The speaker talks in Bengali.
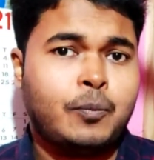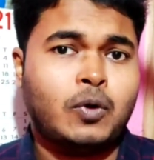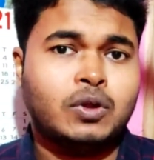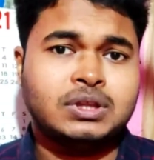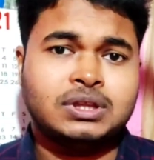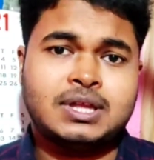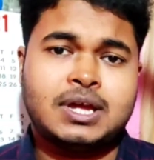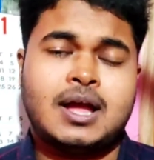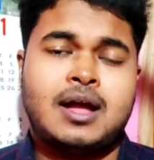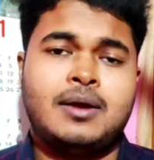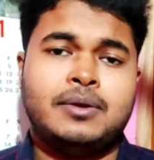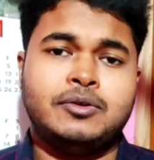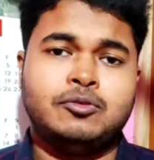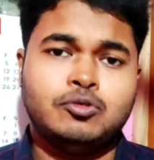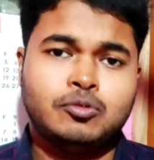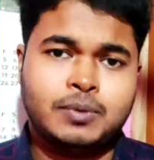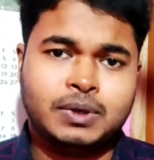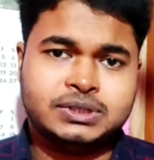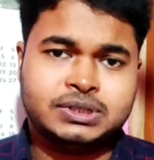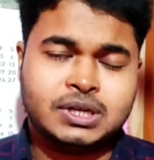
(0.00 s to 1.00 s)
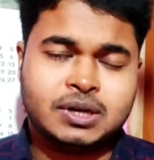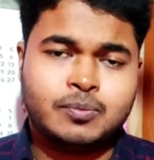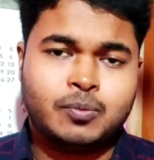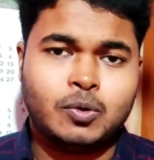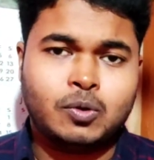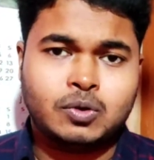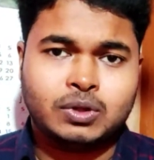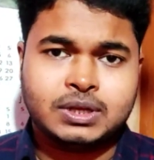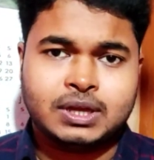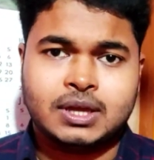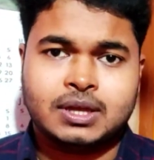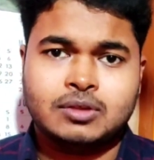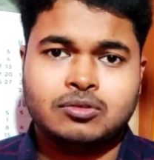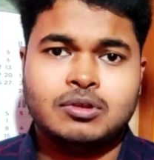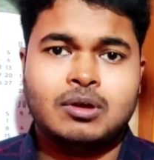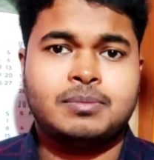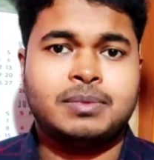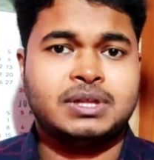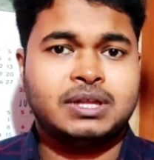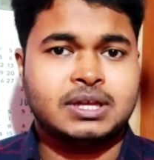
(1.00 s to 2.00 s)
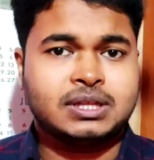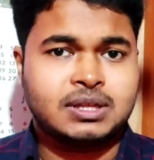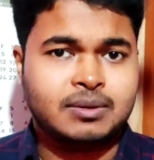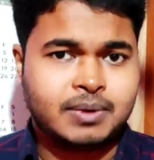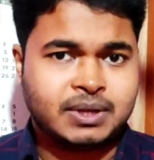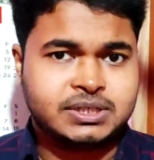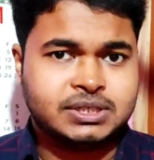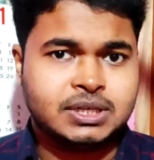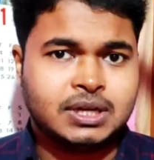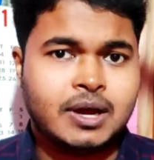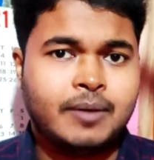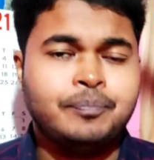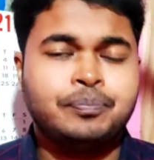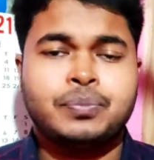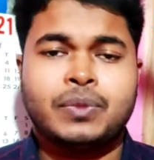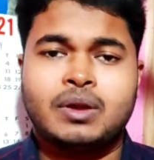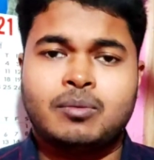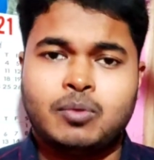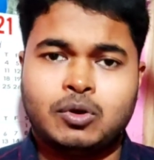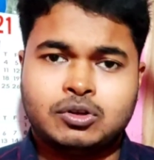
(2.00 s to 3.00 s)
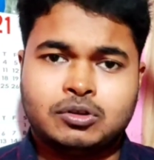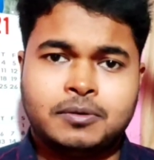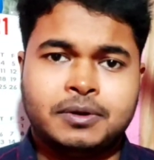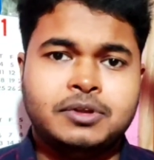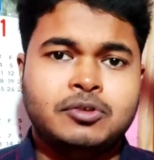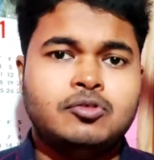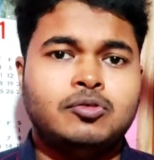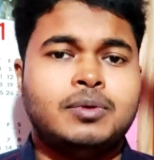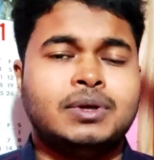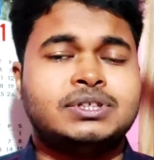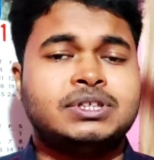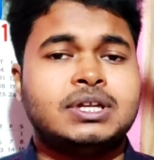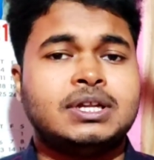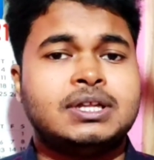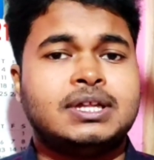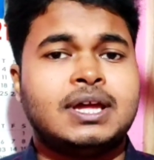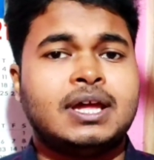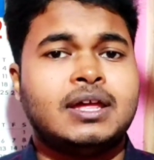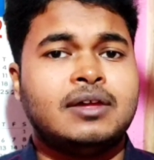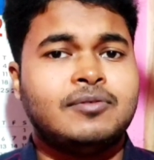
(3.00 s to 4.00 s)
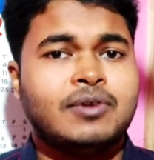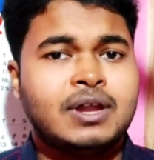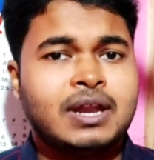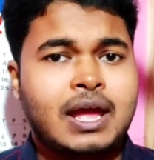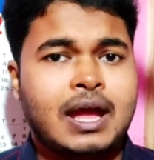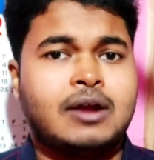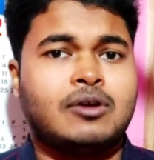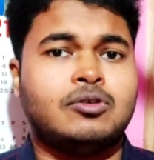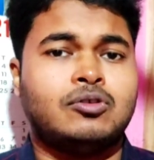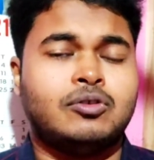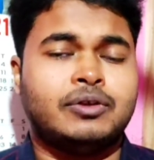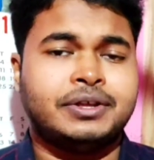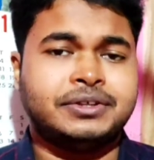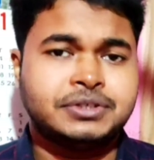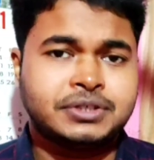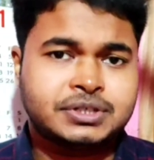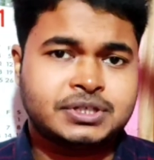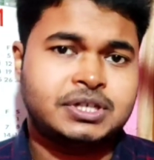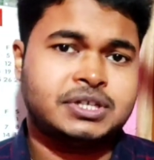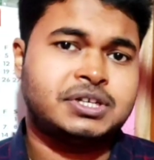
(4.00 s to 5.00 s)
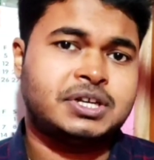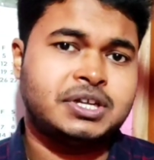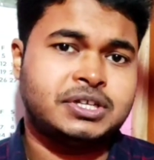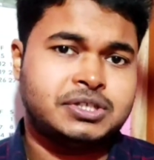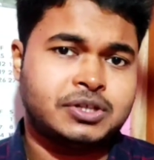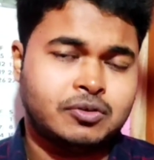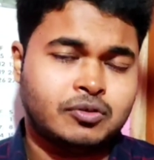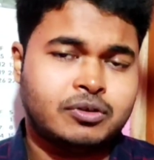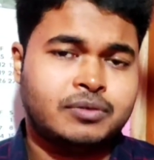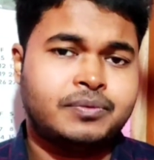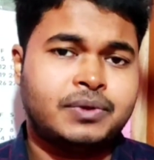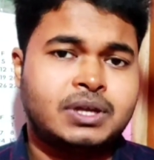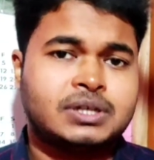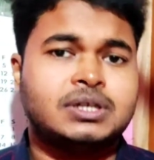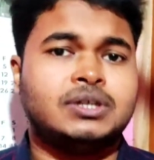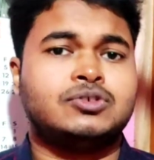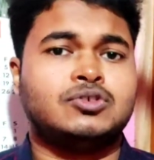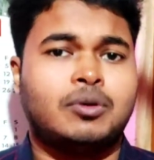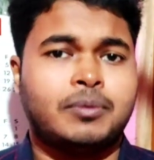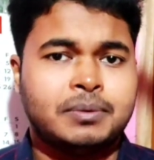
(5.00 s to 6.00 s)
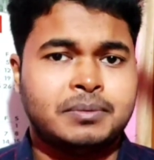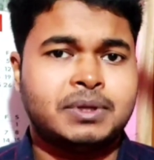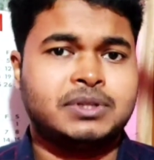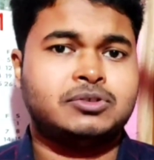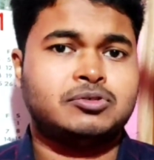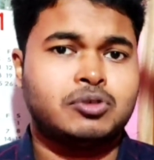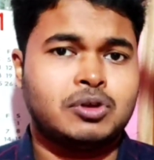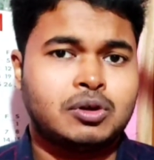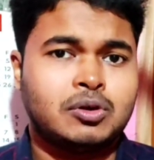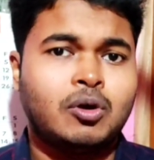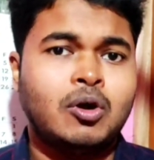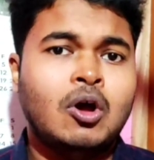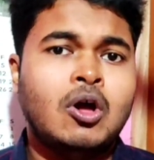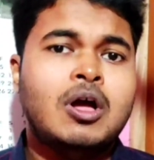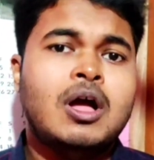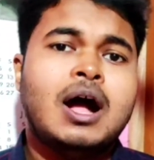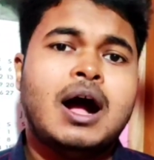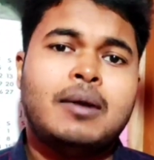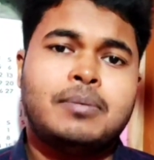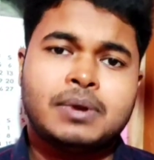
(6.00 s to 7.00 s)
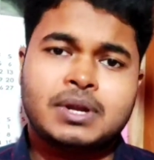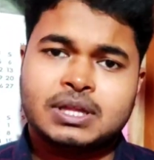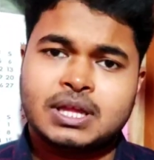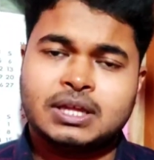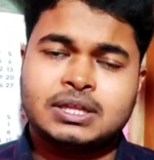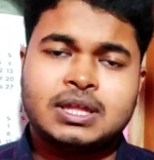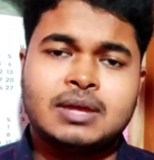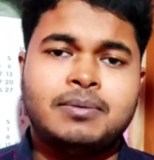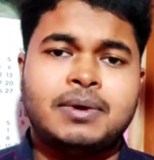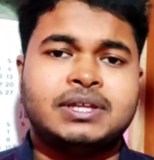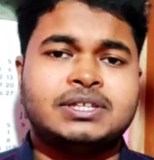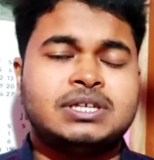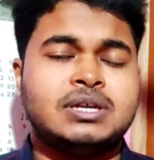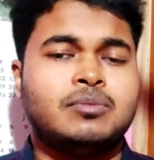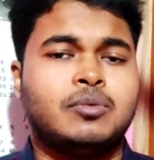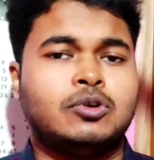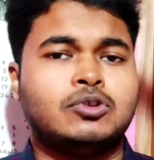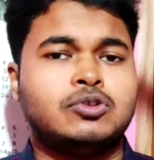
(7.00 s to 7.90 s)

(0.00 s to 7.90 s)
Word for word: পন্থা ইউনিভার্সিটির পক্ষ থেকে কিন্তু আমরা দেখতে পাচ্ছি না বর্ধমান ইউনিভার্সিটিতে ইভেন এখনও রেজিস্ট্রেশনের যে নোটিফিকেশান সবেমাত্র এলো আপনারা দেখতেই পাচ্ছেন